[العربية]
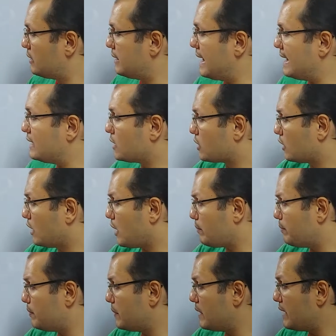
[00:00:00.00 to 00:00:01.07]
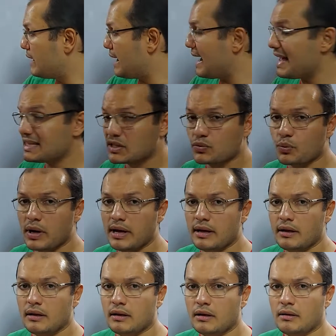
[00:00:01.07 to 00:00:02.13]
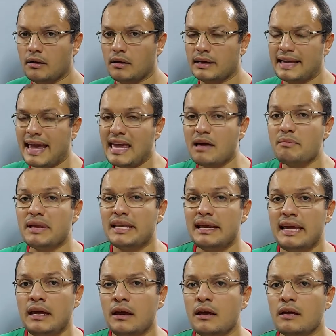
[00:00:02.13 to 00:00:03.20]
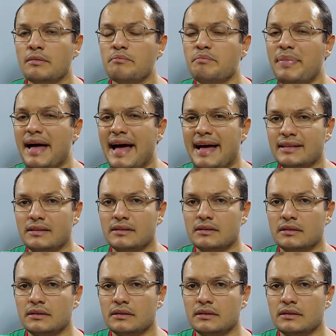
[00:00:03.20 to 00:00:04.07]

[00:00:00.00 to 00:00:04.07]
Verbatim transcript: نادي كلوب اسوا جايه من ايه باد